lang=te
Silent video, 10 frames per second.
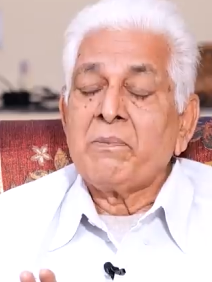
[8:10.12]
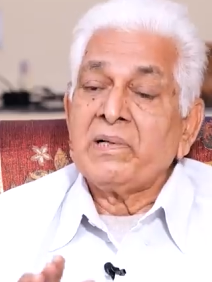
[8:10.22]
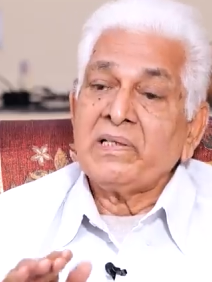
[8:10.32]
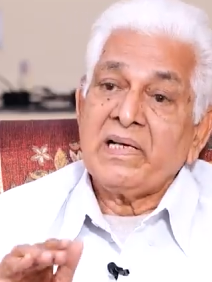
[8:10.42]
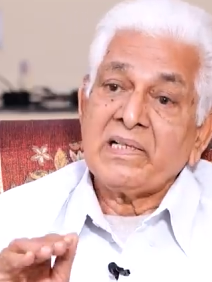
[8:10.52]

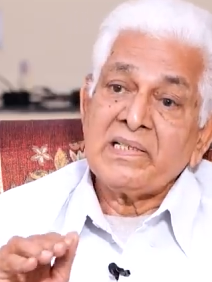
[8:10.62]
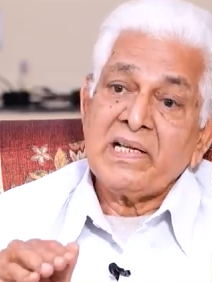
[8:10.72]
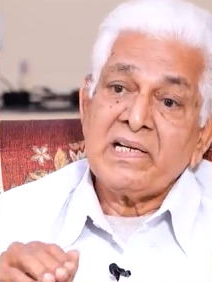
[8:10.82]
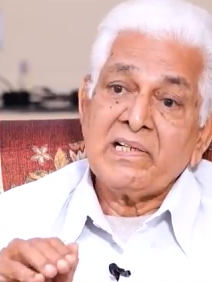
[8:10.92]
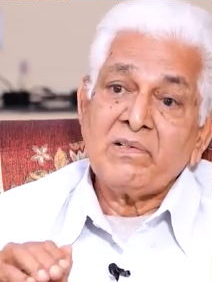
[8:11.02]
అప్పటికి
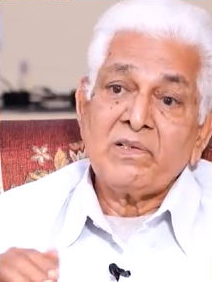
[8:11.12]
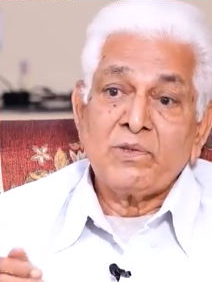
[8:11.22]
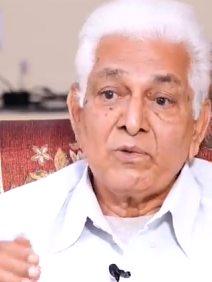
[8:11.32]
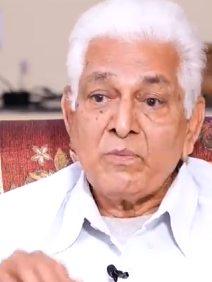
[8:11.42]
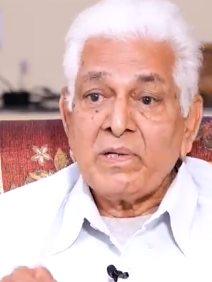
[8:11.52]
దాసనారాయణరావు గారు
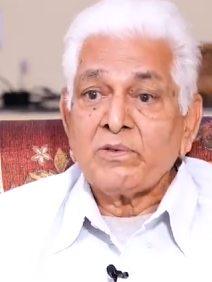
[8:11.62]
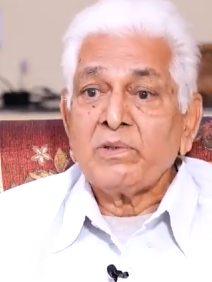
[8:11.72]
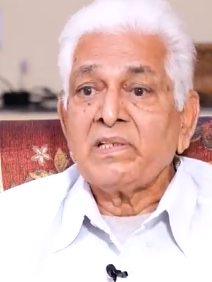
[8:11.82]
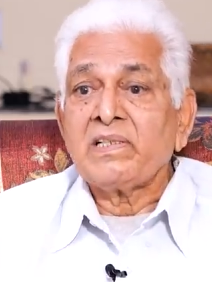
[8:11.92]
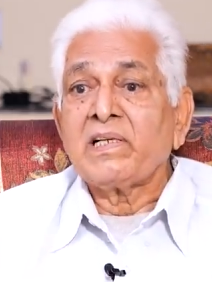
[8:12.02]
ఇంకో మాట
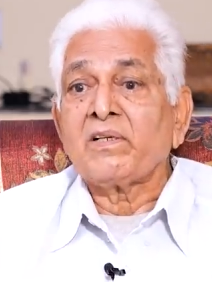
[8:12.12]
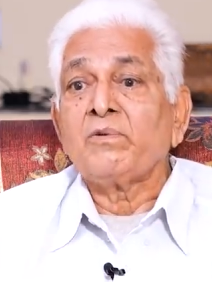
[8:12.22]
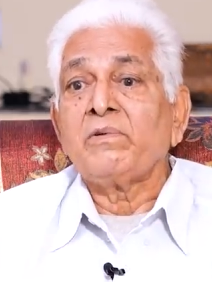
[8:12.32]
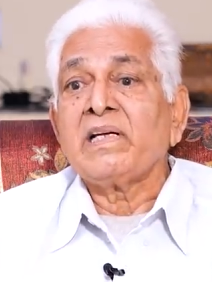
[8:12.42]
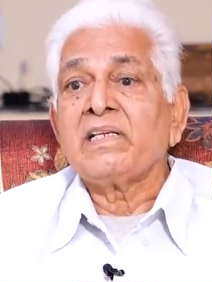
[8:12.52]
కూడా అడిగారు
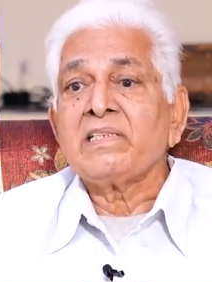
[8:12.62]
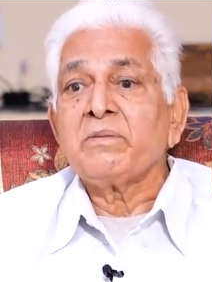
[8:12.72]
నువ్వు ఏకి